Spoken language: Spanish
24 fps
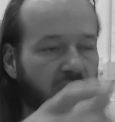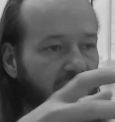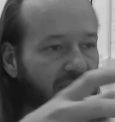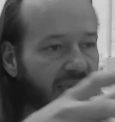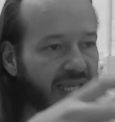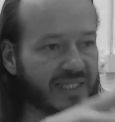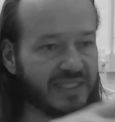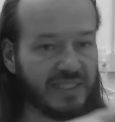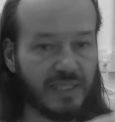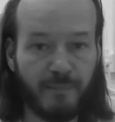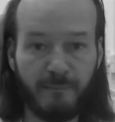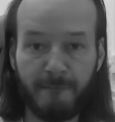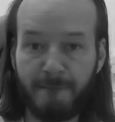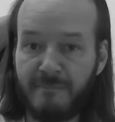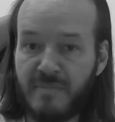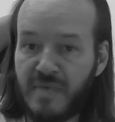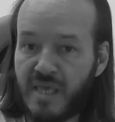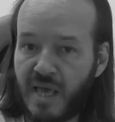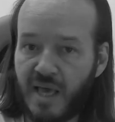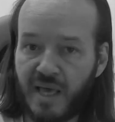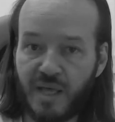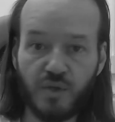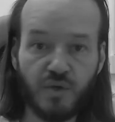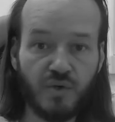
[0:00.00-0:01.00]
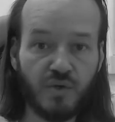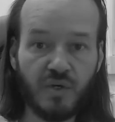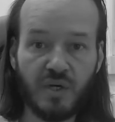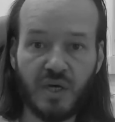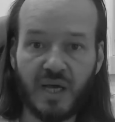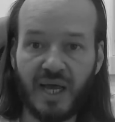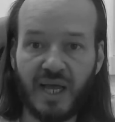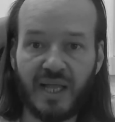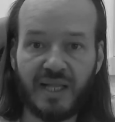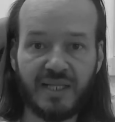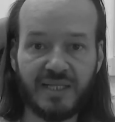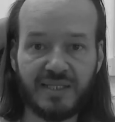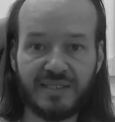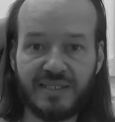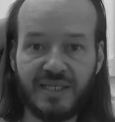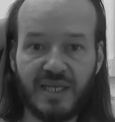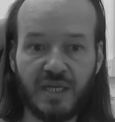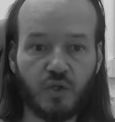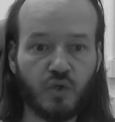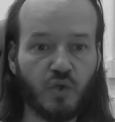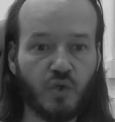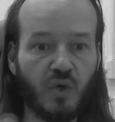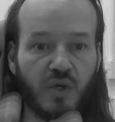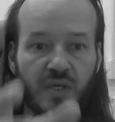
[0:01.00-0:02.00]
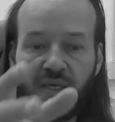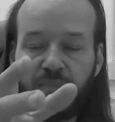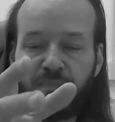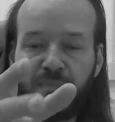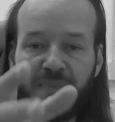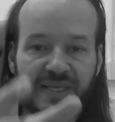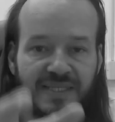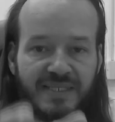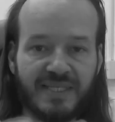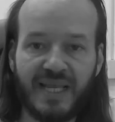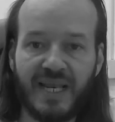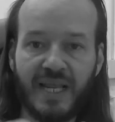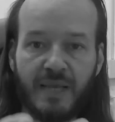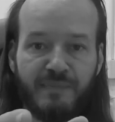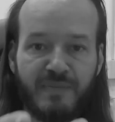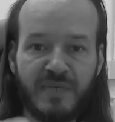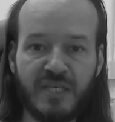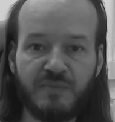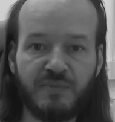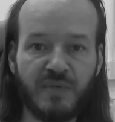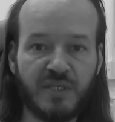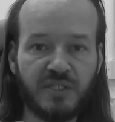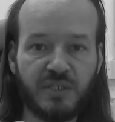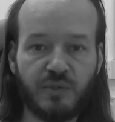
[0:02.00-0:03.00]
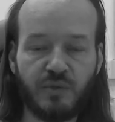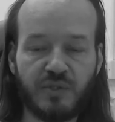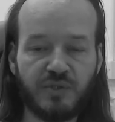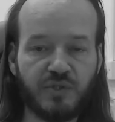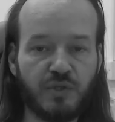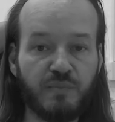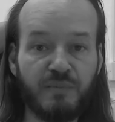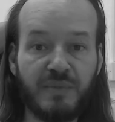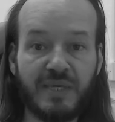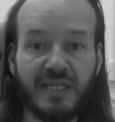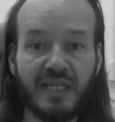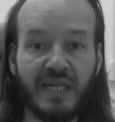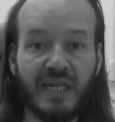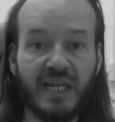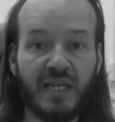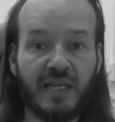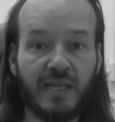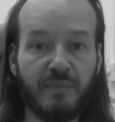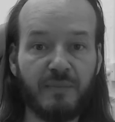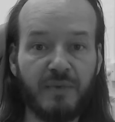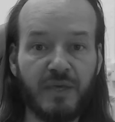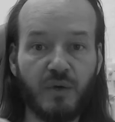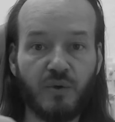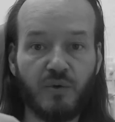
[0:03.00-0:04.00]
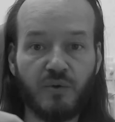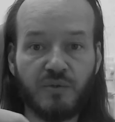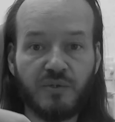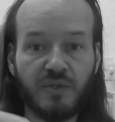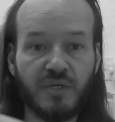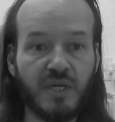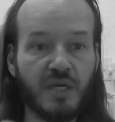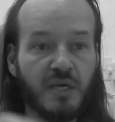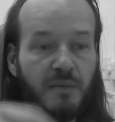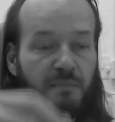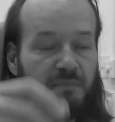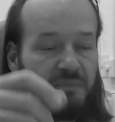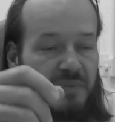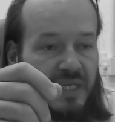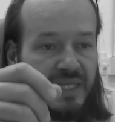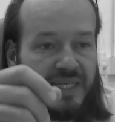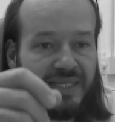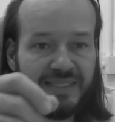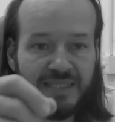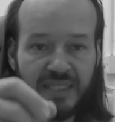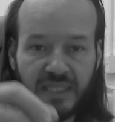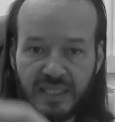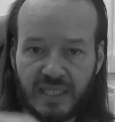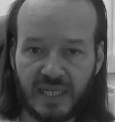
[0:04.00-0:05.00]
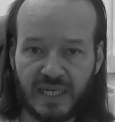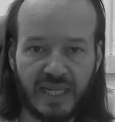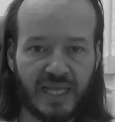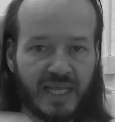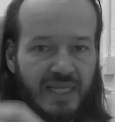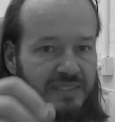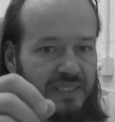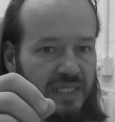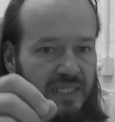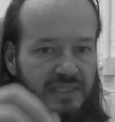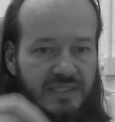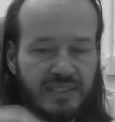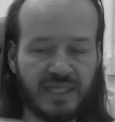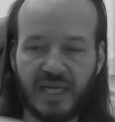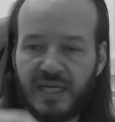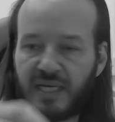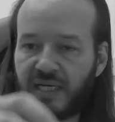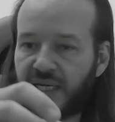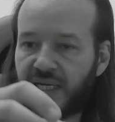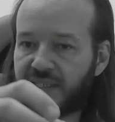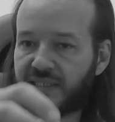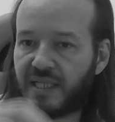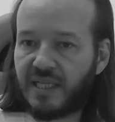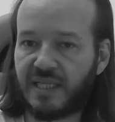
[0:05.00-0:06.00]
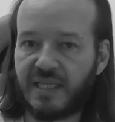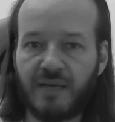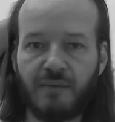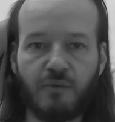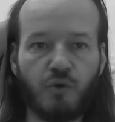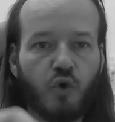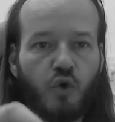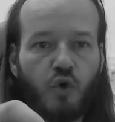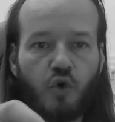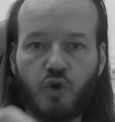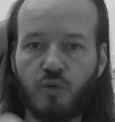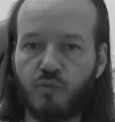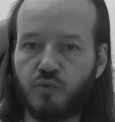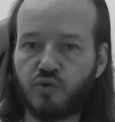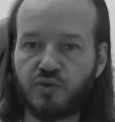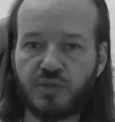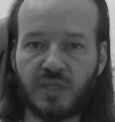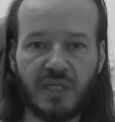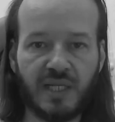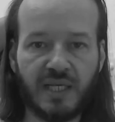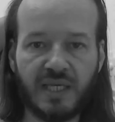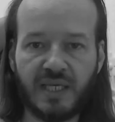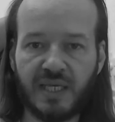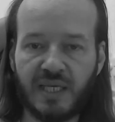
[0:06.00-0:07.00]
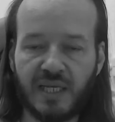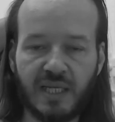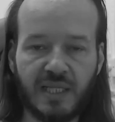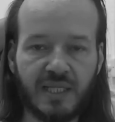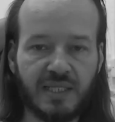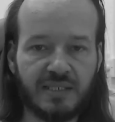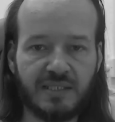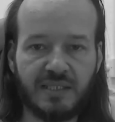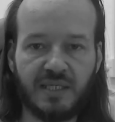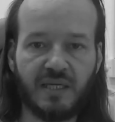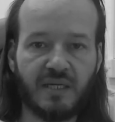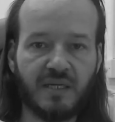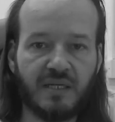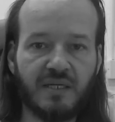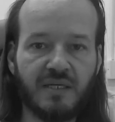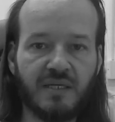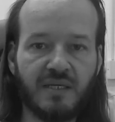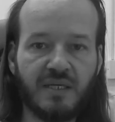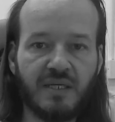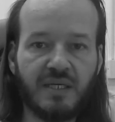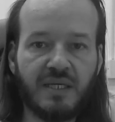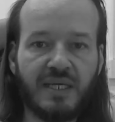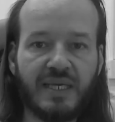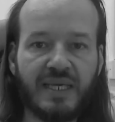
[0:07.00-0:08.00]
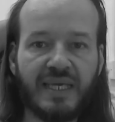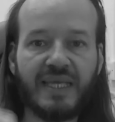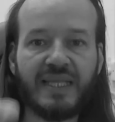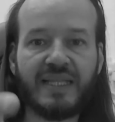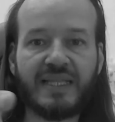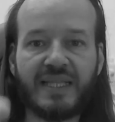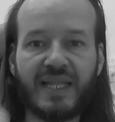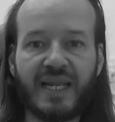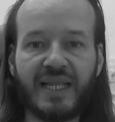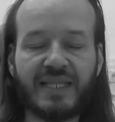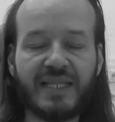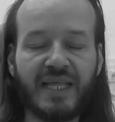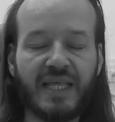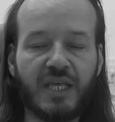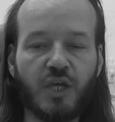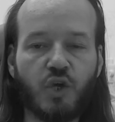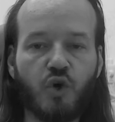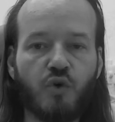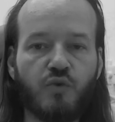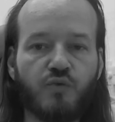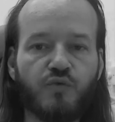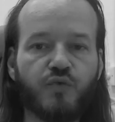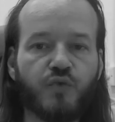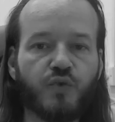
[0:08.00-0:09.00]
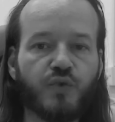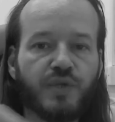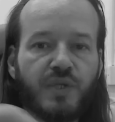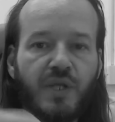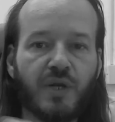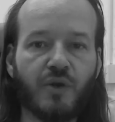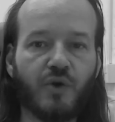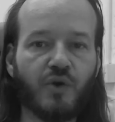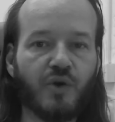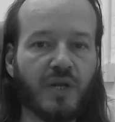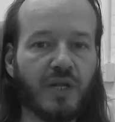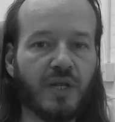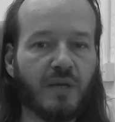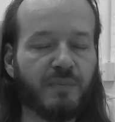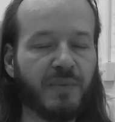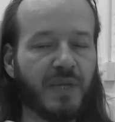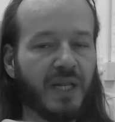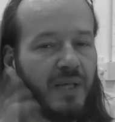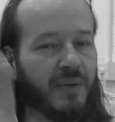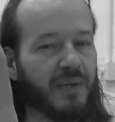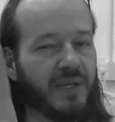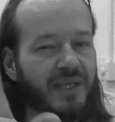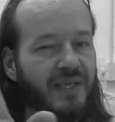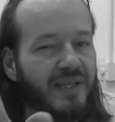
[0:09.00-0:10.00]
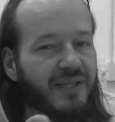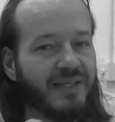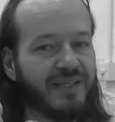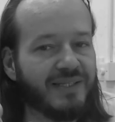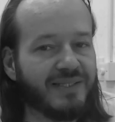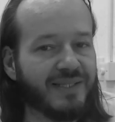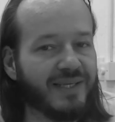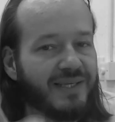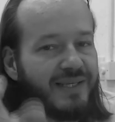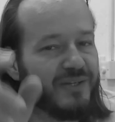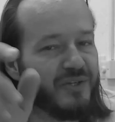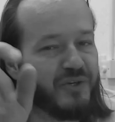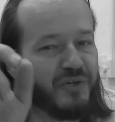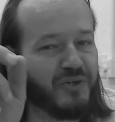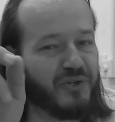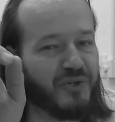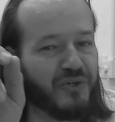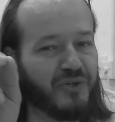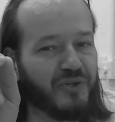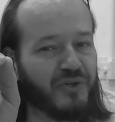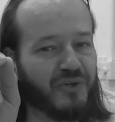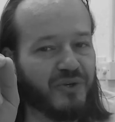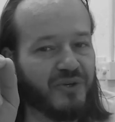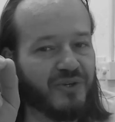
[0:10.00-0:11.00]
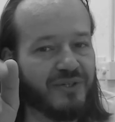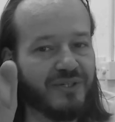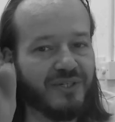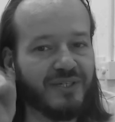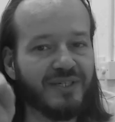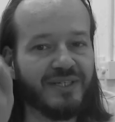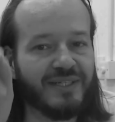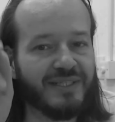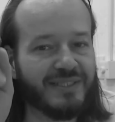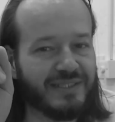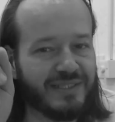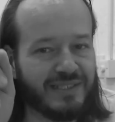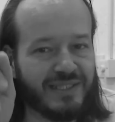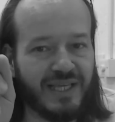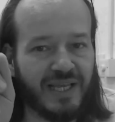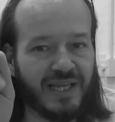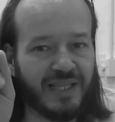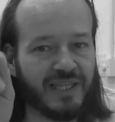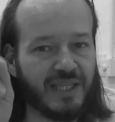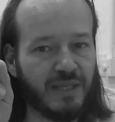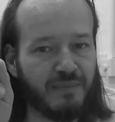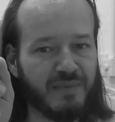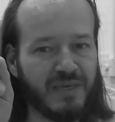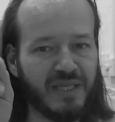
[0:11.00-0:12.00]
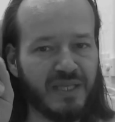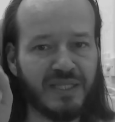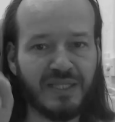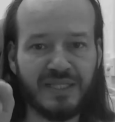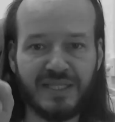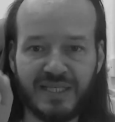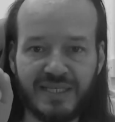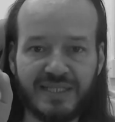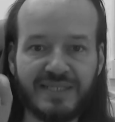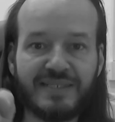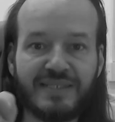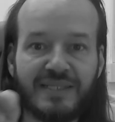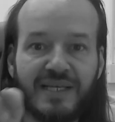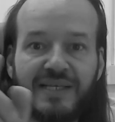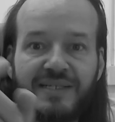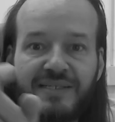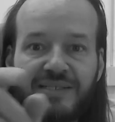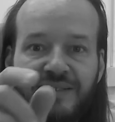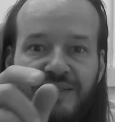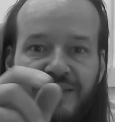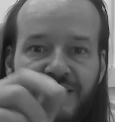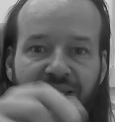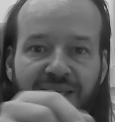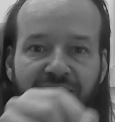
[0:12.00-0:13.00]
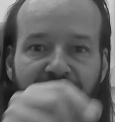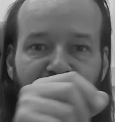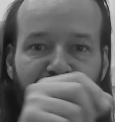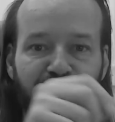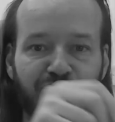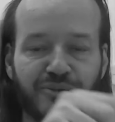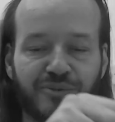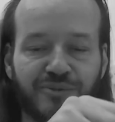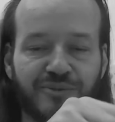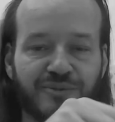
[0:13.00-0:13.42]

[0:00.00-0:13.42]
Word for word: es enviado al desierto y pasa la misma situación, viene el enemigo Viene Satanás, el chanclas, el diablo, como usted le quiera decir, y trata de confundirlo con la palabra y él dice, no, no, no, ciertamente está escrito.